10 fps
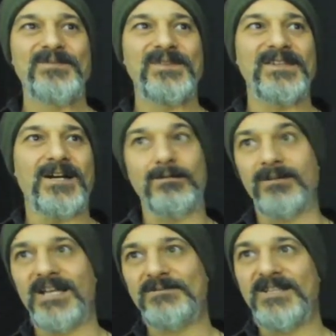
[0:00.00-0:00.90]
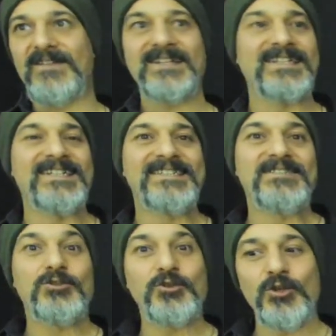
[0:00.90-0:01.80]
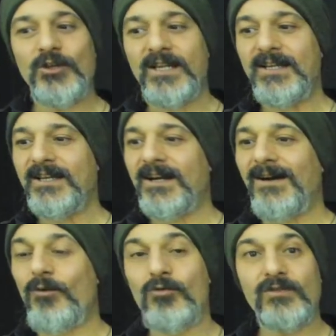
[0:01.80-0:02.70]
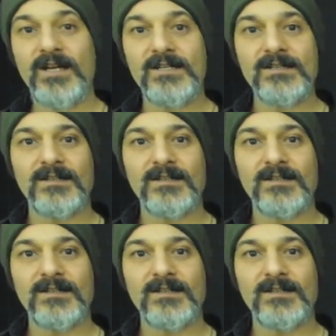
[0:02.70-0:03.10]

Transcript: e, ablalarımız da var. Şöyle onlar